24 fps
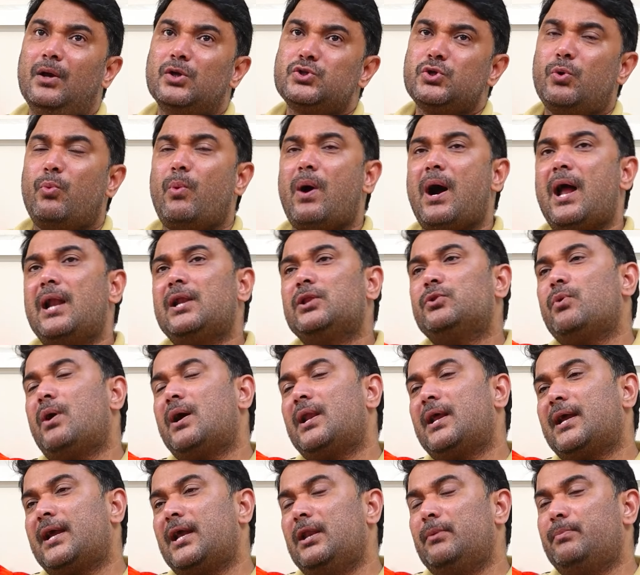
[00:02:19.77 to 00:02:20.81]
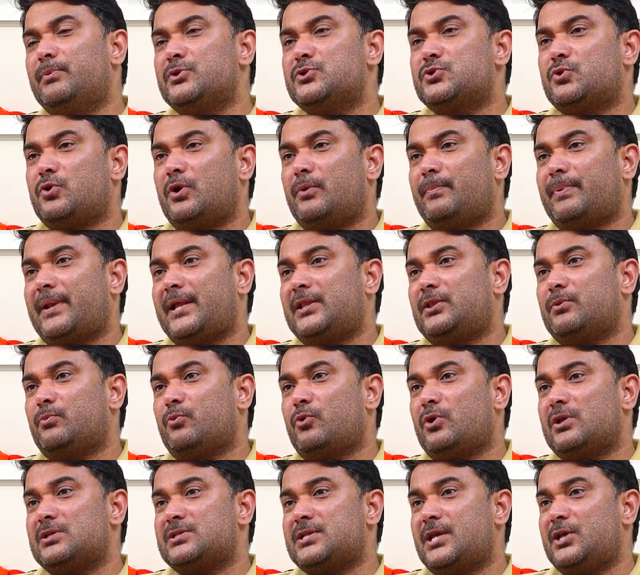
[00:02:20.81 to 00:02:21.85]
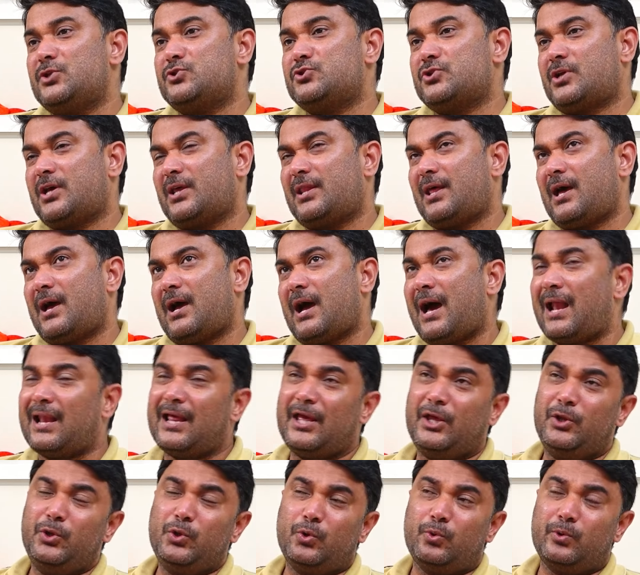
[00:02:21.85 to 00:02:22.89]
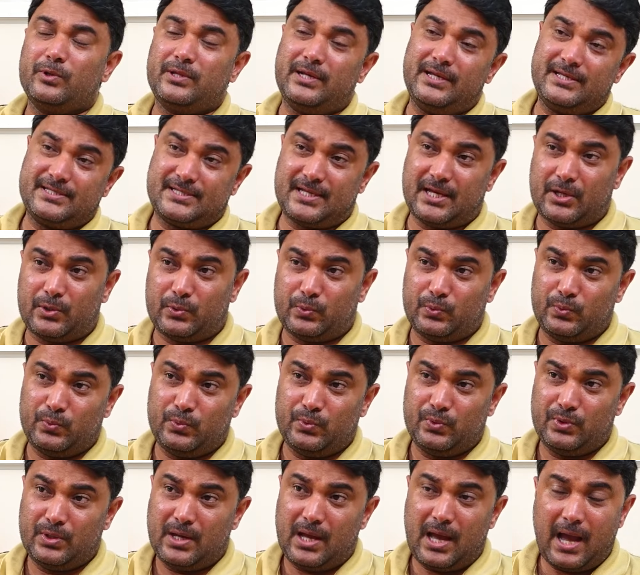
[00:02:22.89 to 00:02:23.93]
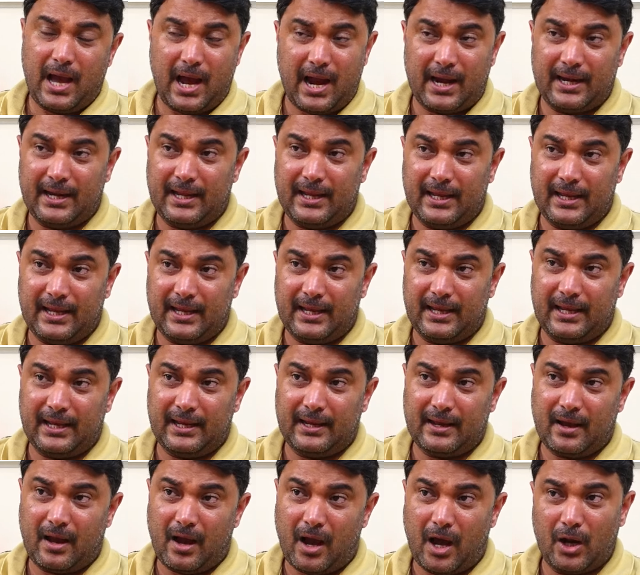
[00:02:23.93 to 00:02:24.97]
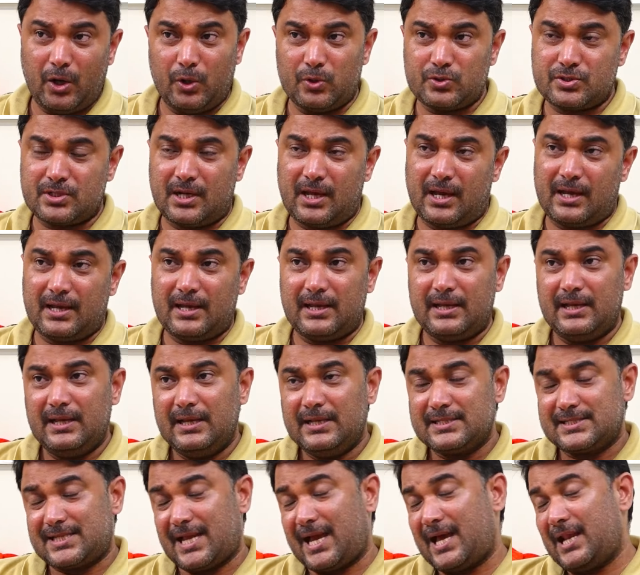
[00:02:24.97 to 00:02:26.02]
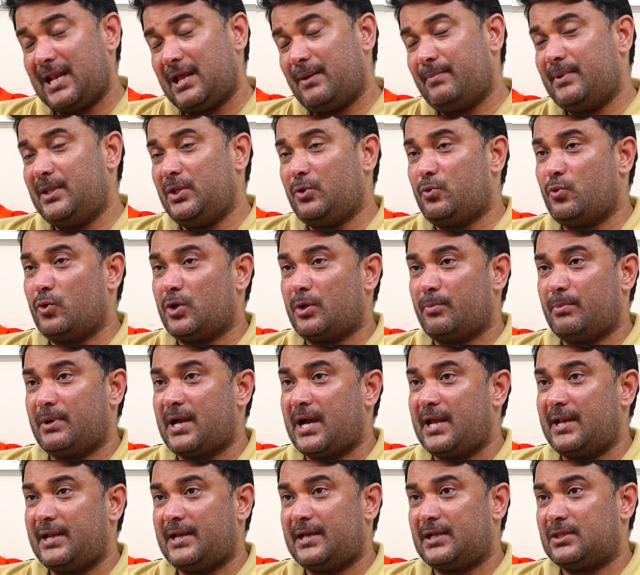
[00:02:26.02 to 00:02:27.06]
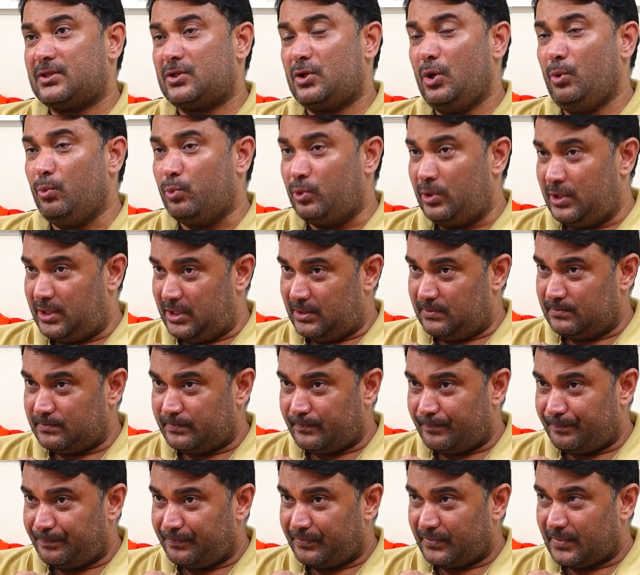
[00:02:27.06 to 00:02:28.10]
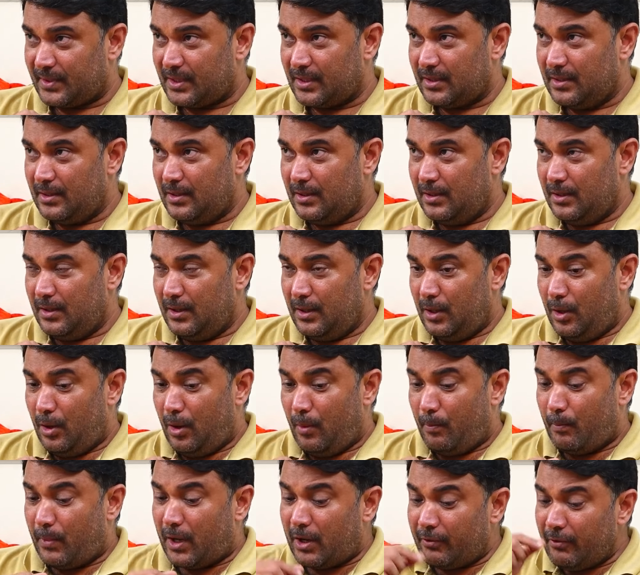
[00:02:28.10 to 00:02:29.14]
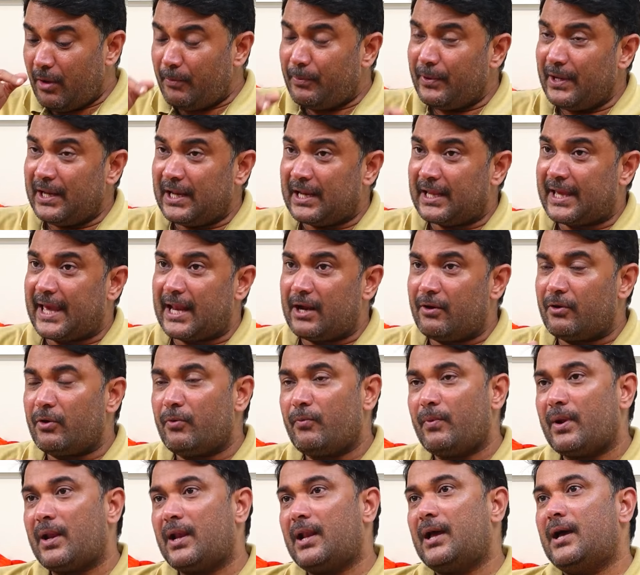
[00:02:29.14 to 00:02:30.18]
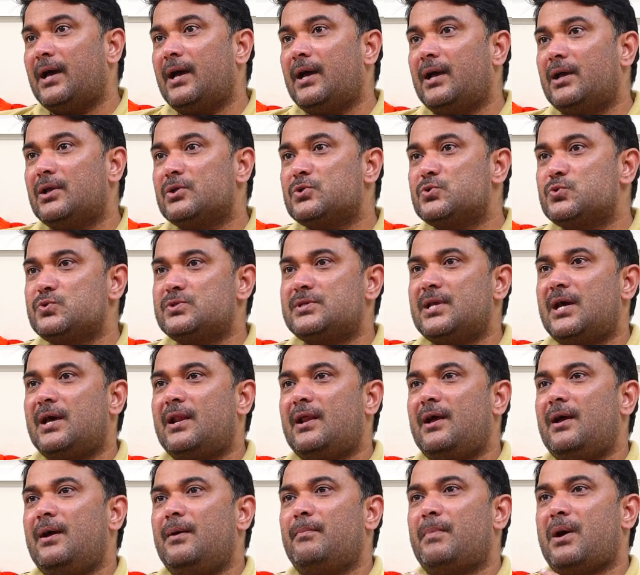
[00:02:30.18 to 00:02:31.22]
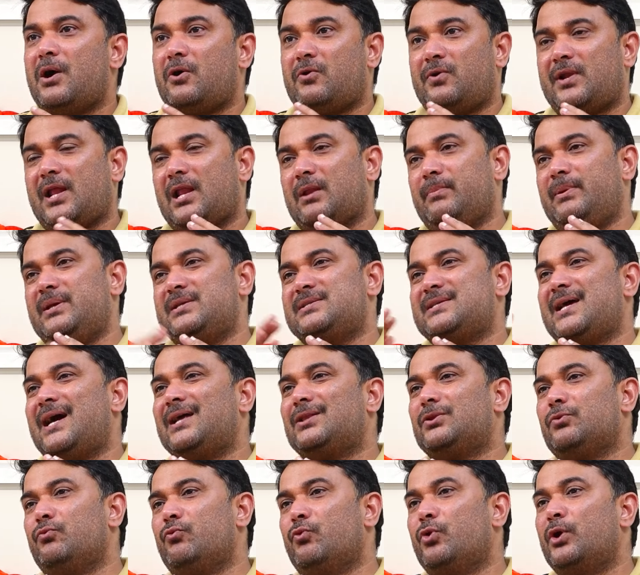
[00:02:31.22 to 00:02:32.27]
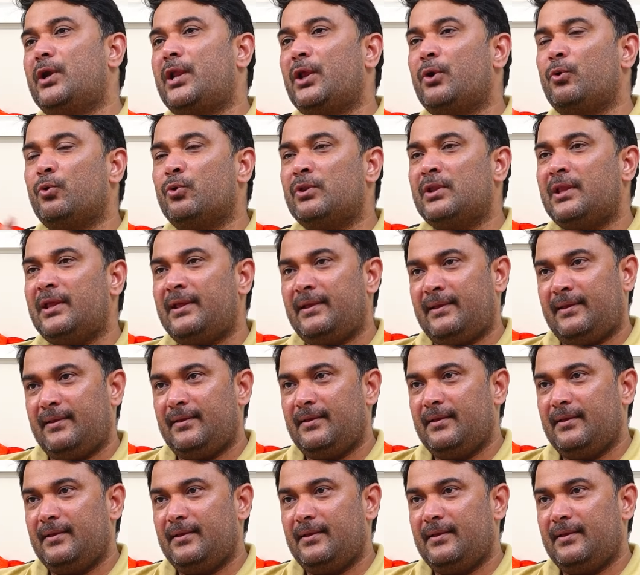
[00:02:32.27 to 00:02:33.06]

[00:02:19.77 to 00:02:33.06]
సో వాళ్ళ ద్వారా గెలిపించుకునే ప్రయత్నం కూడా చేయొచ్చు కదా అలా ఎందుకు వదిలేశారు అనే ఆలోచన చాలా మంది కూటమి కార్యకర్తల్లో ఉంది మరోవైపు వీళ్ళు గెలవడం వల్ల చూసారా మాకు నలభై శాతం ఓటింగ్ ఉంది